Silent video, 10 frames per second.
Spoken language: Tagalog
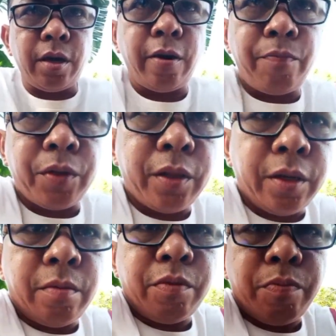ganda ng
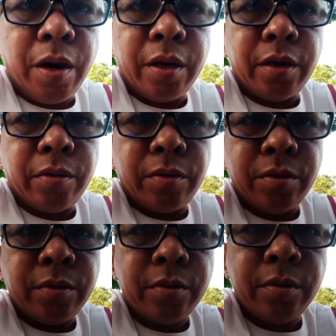papaya. Oh.
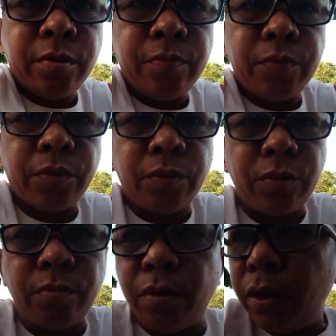So,
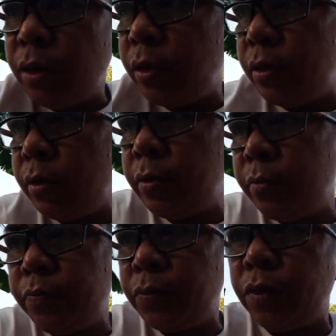diba?
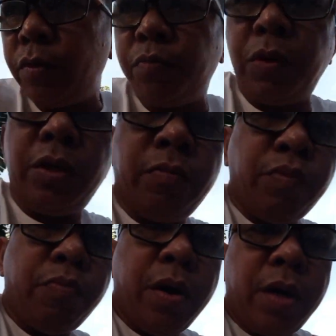Yung pa isang
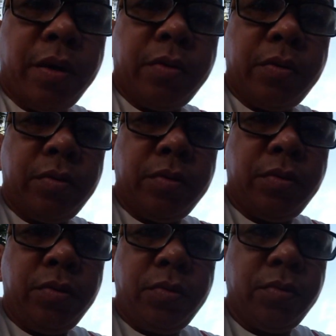papaya. Oh.
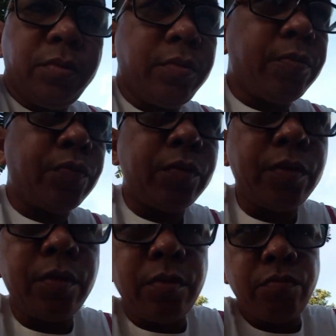Yun.
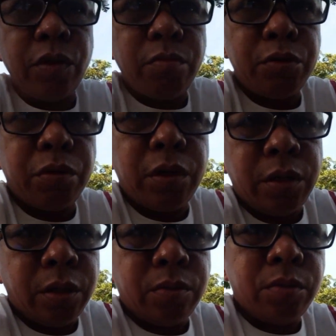Pero mas maganda
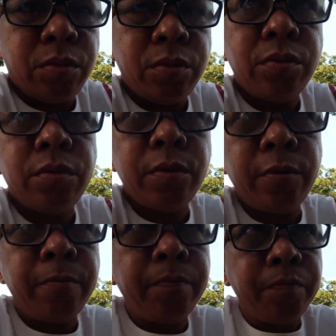to.
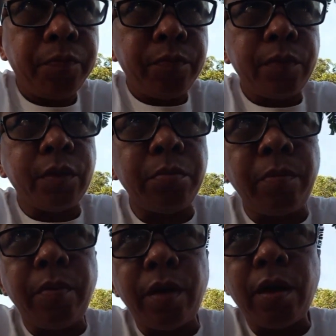Tapos may, may
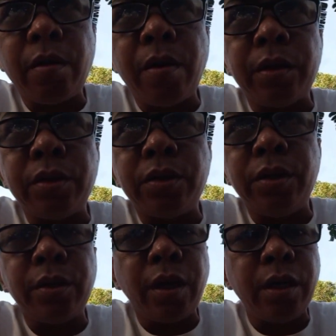kamatis din
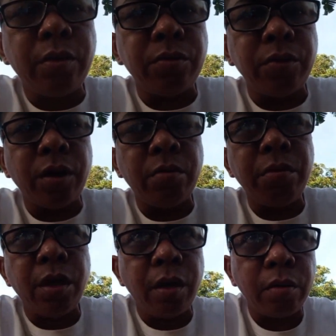tayo dun sa kabila
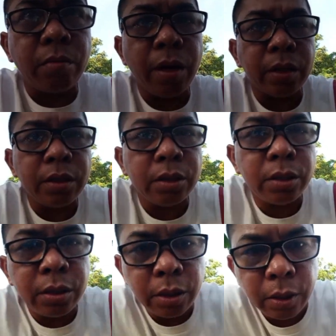yung kamatis.
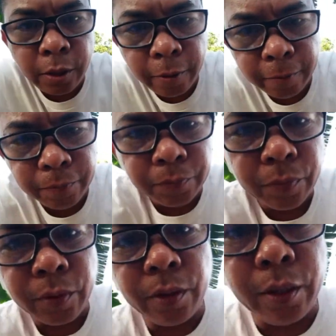
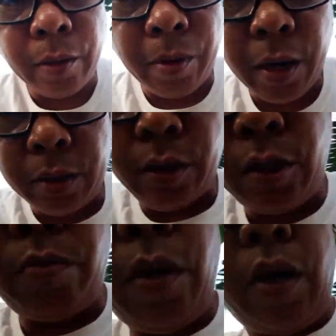Yan mga ka-Jess
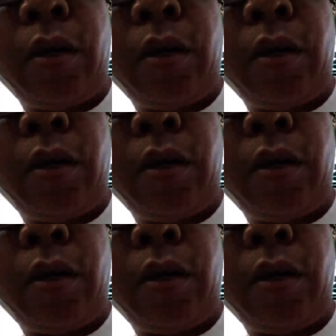Vlog.